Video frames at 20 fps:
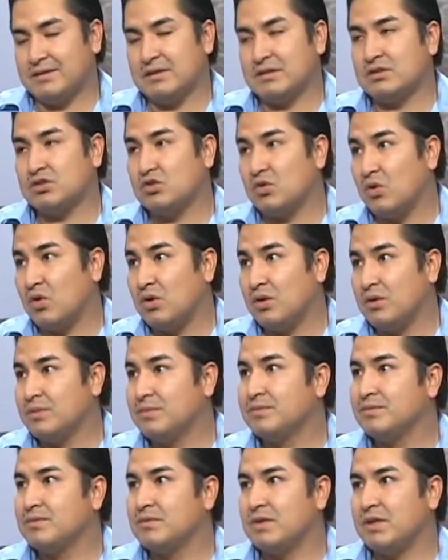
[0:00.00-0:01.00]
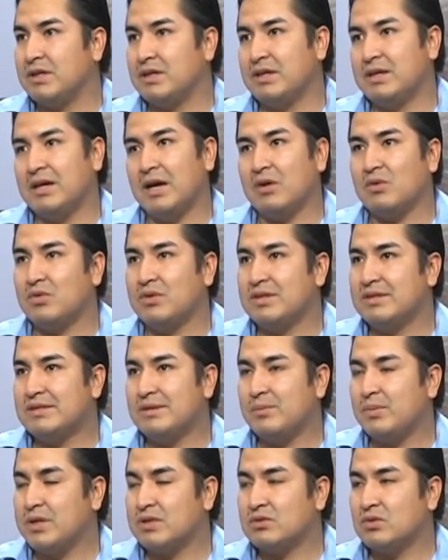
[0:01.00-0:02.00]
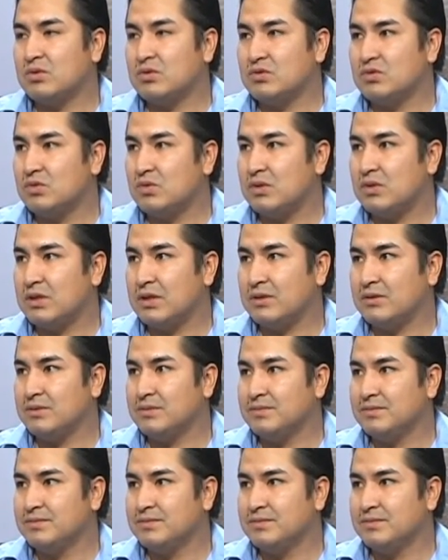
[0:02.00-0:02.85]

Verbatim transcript: de sol y acudir siempre a su consulta, ¿no?